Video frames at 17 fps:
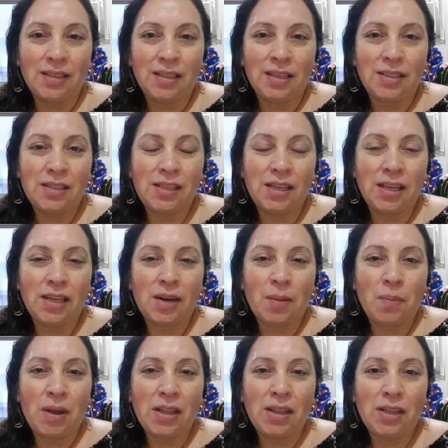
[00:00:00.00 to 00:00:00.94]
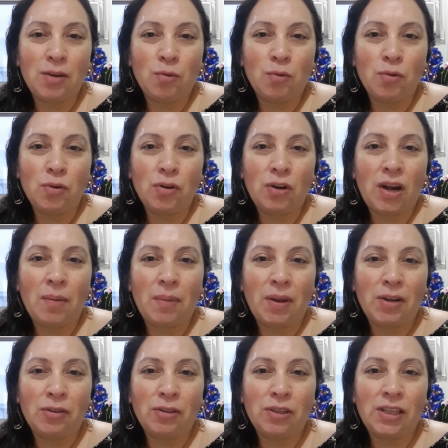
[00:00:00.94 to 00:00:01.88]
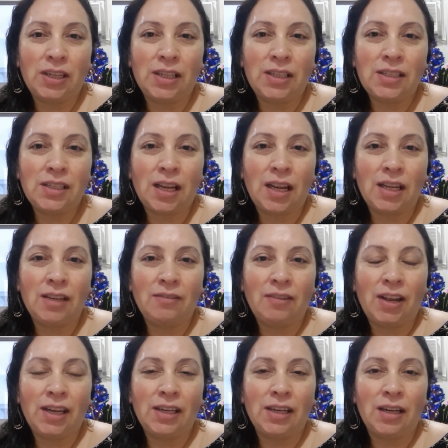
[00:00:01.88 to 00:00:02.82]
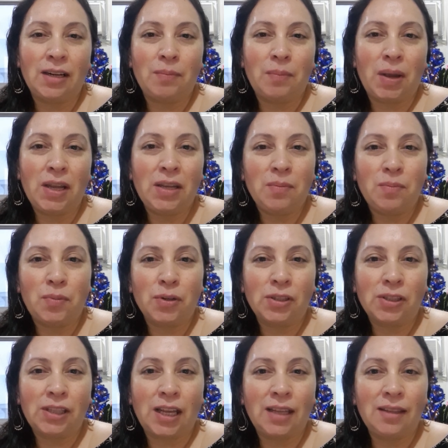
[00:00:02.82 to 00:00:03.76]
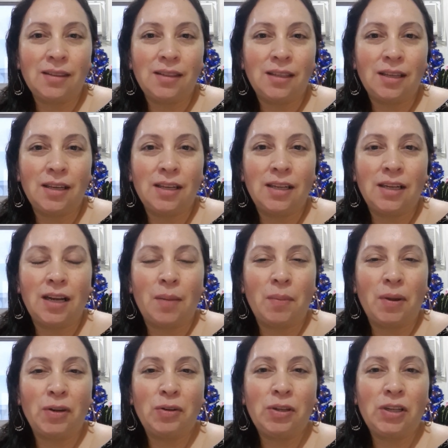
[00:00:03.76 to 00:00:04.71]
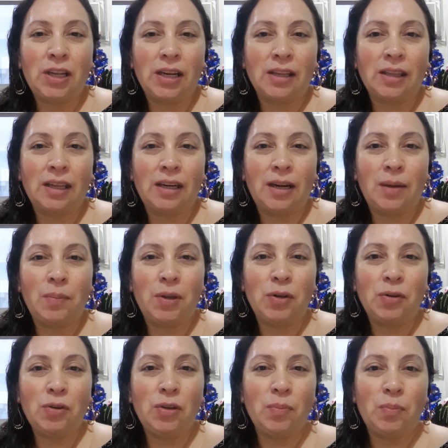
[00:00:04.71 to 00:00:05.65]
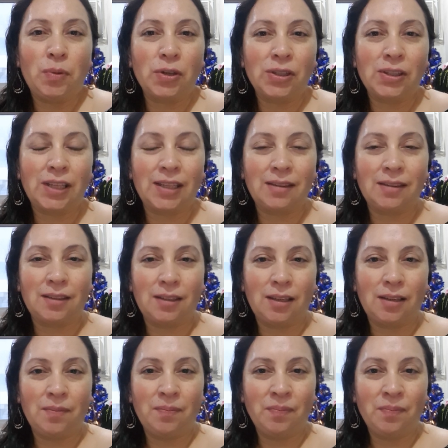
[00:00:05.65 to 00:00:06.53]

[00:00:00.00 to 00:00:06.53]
Si era más de uno, la mano derecha iba en el más importante y la mano izquierda en el menos importante